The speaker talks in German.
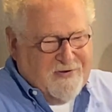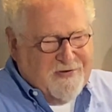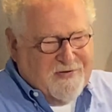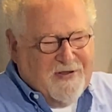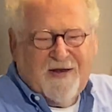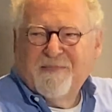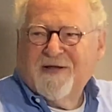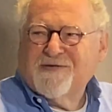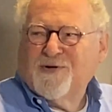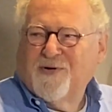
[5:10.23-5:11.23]
dieses
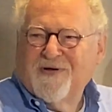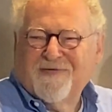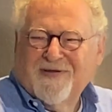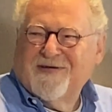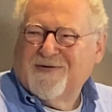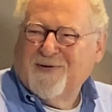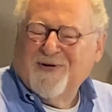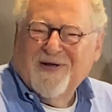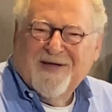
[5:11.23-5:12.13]
Glibberzeug, fand ich toll,